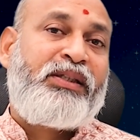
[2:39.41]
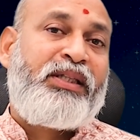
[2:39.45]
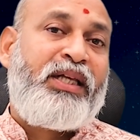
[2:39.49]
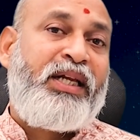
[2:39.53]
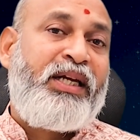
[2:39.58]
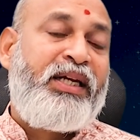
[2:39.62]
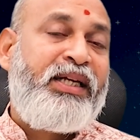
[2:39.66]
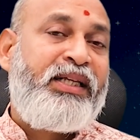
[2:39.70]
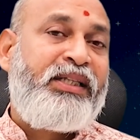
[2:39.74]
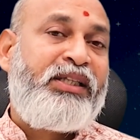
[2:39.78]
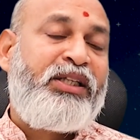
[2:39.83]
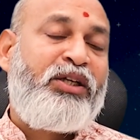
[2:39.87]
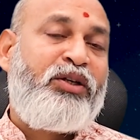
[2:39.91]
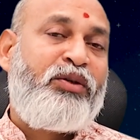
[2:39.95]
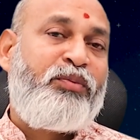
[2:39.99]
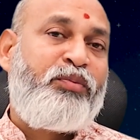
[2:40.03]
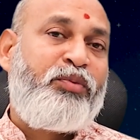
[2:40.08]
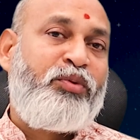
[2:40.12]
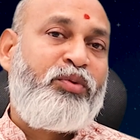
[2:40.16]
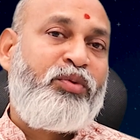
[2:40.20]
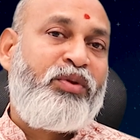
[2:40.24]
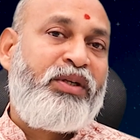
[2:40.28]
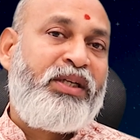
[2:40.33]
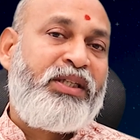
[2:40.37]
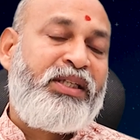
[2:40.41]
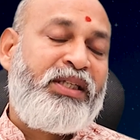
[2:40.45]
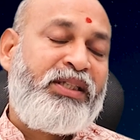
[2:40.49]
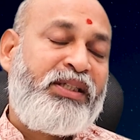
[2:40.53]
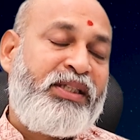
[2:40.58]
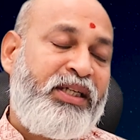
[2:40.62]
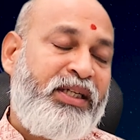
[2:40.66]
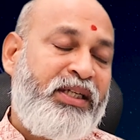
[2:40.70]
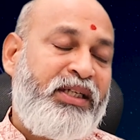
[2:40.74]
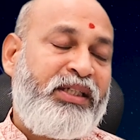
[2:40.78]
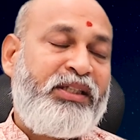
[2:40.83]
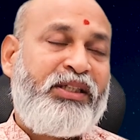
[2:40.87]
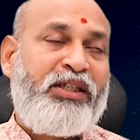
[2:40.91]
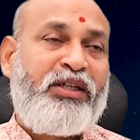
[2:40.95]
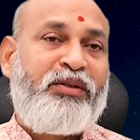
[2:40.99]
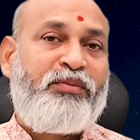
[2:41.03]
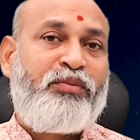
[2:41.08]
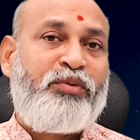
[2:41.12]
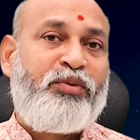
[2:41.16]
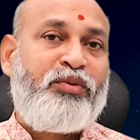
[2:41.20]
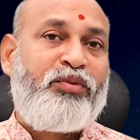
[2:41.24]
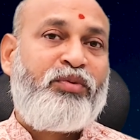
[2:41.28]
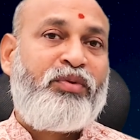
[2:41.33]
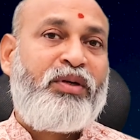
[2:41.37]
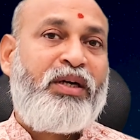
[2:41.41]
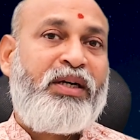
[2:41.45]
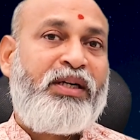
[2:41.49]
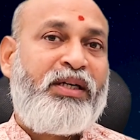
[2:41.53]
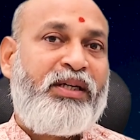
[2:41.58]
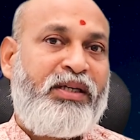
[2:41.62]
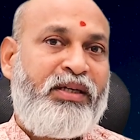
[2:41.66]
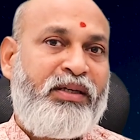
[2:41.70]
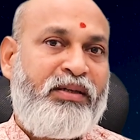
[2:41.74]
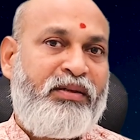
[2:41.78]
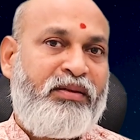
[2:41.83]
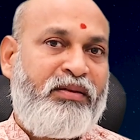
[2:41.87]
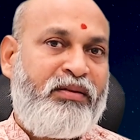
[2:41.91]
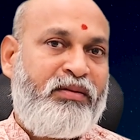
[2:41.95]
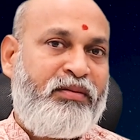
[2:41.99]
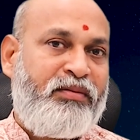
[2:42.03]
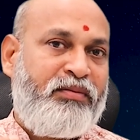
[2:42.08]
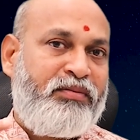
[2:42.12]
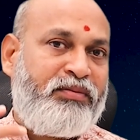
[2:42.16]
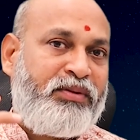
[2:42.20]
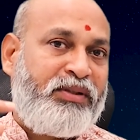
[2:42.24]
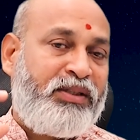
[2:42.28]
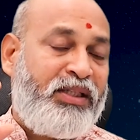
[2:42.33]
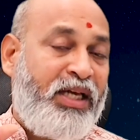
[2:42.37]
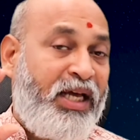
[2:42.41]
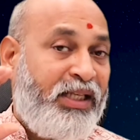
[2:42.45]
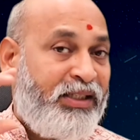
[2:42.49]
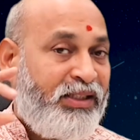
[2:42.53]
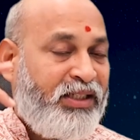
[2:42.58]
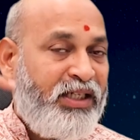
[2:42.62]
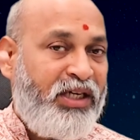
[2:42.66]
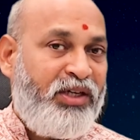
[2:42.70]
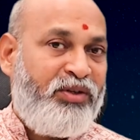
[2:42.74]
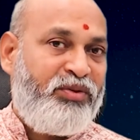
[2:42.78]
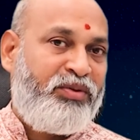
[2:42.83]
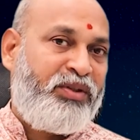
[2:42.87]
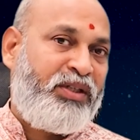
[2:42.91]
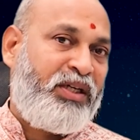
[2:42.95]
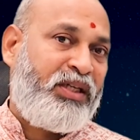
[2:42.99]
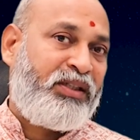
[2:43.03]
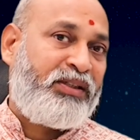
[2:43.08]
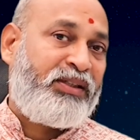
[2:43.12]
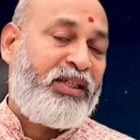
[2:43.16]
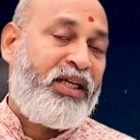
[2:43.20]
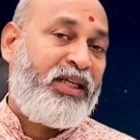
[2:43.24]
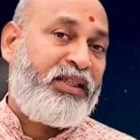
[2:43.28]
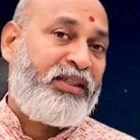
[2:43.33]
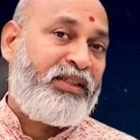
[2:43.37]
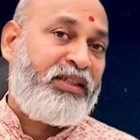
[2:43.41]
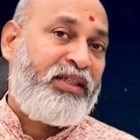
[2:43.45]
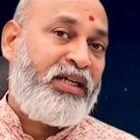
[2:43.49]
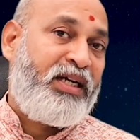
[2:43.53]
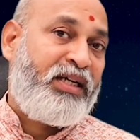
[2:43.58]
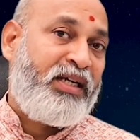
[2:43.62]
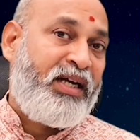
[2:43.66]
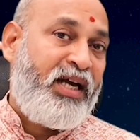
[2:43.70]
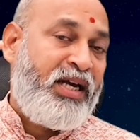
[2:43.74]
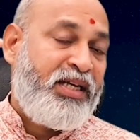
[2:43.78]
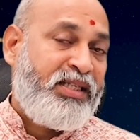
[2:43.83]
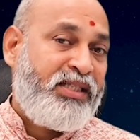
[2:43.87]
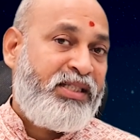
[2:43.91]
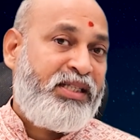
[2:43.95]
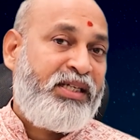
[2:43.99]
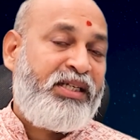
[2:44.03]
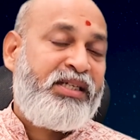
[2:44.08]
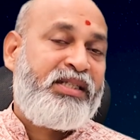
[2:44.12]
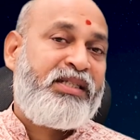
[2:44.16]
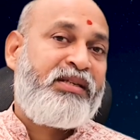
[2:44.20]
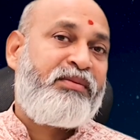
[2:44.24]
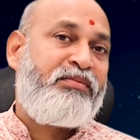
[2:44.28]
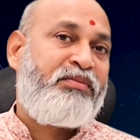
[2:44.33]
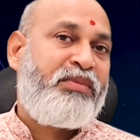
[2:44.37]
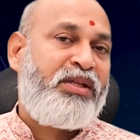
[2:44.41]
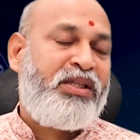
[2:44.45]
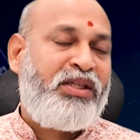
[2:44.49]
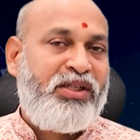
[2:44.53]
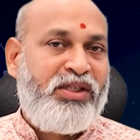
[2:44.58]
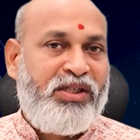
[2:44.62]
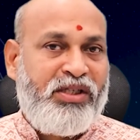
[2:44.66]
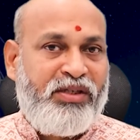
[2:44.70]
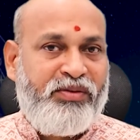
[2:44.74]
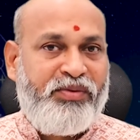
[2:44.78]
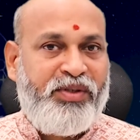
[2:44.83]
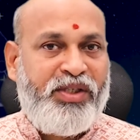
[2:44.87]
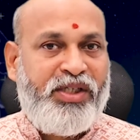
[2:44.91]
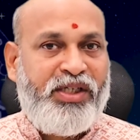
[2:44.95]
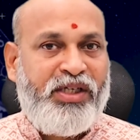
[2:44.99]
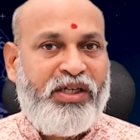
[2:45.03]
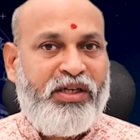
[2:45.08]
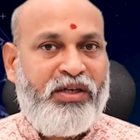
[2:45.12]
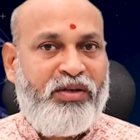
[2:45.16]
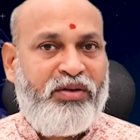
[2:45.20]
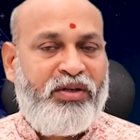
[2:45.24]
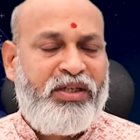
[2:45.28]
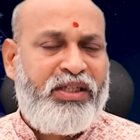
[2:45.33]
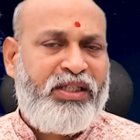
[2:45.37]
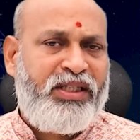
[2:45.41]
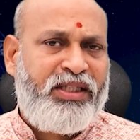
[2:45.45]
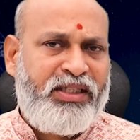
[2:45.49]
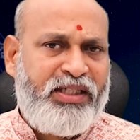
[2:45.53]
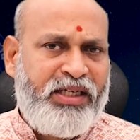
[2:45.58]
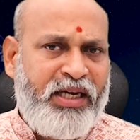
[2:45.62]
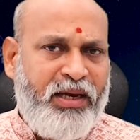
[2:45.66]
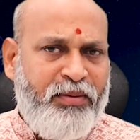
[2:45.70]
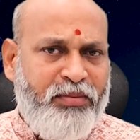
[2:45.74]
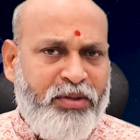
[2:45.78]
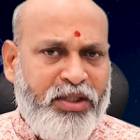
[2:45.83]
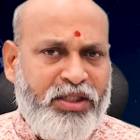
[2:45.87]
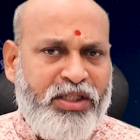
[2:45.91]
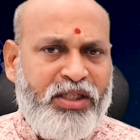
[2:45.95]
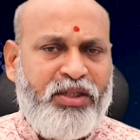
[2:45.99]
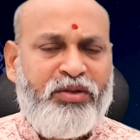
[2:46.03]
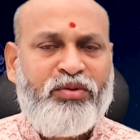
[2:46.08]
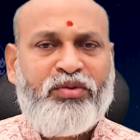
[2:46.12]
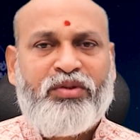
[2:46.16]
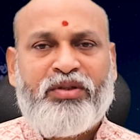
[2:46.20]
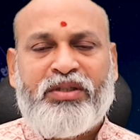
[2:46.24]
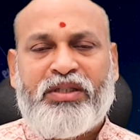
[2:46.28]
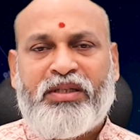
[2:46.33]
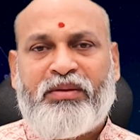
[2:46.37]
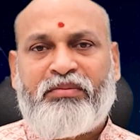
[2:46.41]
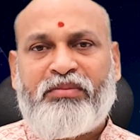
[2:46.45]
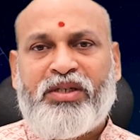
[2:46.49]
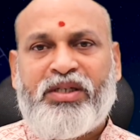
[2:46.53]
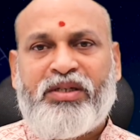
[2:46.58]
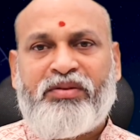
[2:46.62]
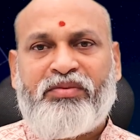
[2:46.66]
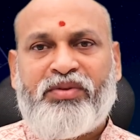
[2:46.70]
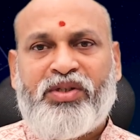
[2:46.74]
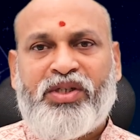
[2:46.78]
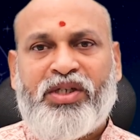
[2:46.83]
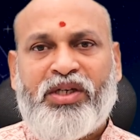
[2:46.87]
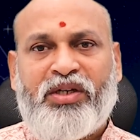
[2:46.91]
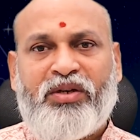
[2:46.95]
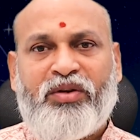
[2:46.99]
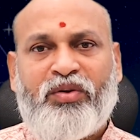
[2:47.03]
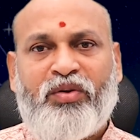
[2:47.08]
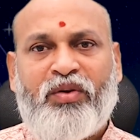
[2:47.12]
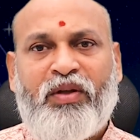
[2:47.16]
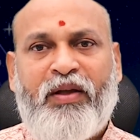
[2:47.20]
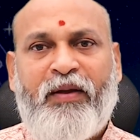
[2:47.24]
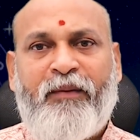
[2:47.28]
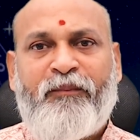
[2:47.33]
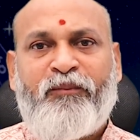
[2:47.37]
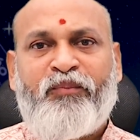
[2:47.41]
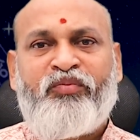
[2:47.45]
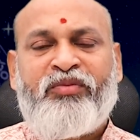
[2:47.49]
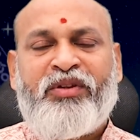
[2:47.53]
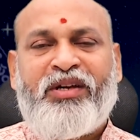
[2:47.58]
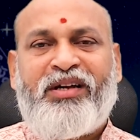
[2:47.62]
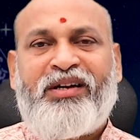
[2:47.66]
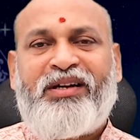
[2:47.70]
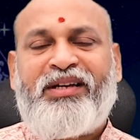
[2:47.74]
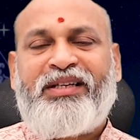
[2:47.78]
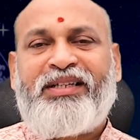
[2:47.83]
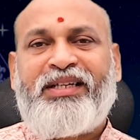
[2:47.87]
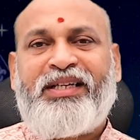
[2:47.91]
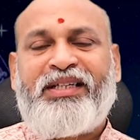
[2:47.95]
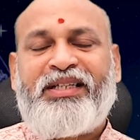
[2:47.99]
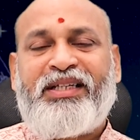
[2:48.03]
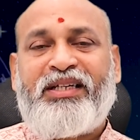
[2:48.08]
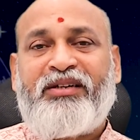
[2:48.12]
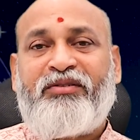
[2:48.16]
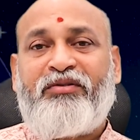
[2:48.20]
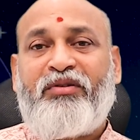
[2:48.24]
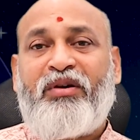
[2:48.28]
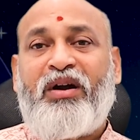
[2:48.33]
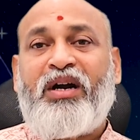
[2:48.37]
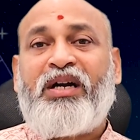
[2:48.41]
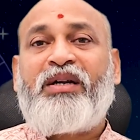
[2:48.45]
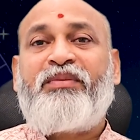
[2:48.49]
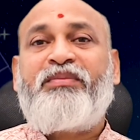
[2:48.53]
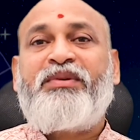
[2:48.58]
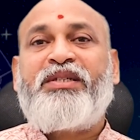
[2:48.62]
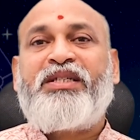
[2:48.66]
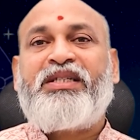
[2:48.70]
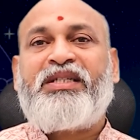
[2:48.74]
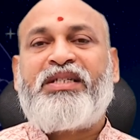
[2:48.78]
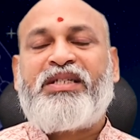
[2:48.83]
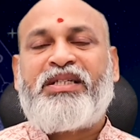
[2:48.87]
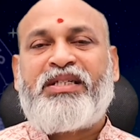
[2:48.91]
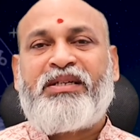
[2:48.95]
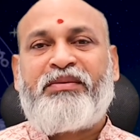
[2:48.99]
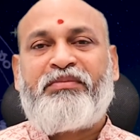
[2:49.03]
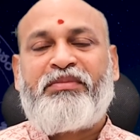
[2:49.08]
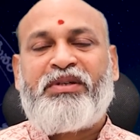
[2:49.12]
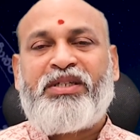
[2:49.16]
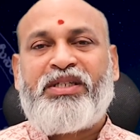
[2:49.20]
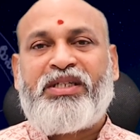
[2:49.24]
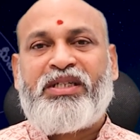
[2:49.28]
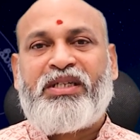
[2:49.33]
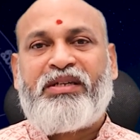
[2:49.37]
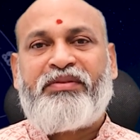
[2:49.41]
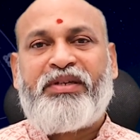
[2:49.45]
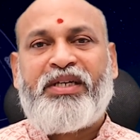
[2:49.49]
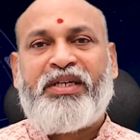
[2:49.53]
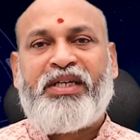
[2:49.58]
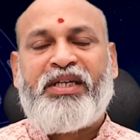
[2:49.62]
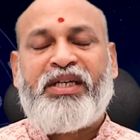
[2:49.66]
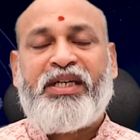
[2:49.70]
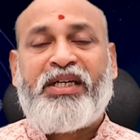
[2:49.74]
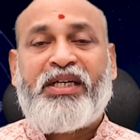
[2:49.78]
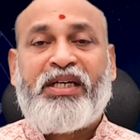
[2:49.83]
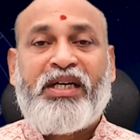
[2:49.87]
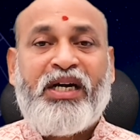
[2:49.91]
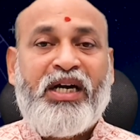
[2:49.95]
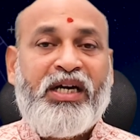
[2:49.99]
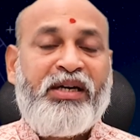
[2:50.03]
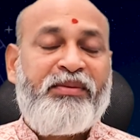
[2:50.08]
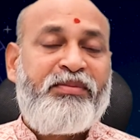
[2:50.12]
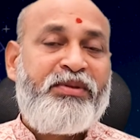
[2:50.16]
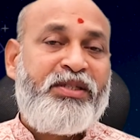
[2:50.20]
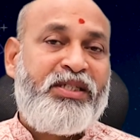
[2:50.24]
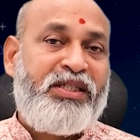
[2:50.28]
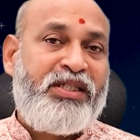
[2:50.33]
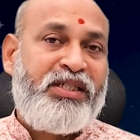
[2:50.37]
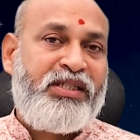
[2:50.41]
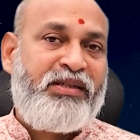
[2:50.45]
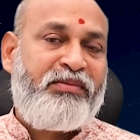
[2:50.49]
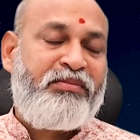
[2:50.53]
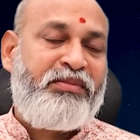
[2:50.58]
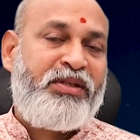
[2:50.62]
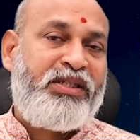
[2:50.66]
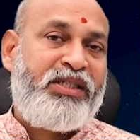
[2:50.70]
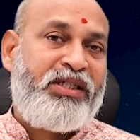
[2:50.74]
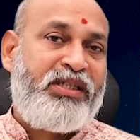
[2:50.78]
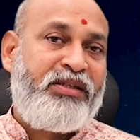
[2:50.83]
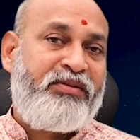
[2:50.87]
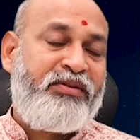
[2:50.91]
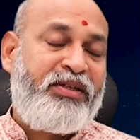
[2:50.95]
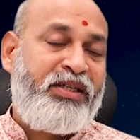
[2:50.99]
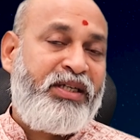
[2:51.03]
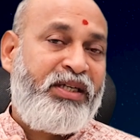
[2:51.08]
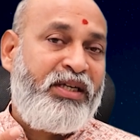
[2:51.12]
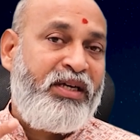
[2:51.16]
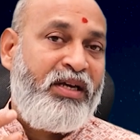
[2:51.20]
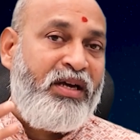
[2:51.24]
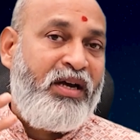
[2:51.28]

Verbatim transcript: తల్లి తరపు లేదా తండ్రి తరపు అంటే తాతగారు ఉంటారు తాతగారు ఆస్తికి సంబంధించిన విషయంలో లేదా చేపల చెరువులకు సంబంధించిన విషయంలో లేదా ఏదైనా వాటర్ బిజినెస్ సంబంధించినవి ఇట్లాంటి బిజినెస్ సంబంధించినవి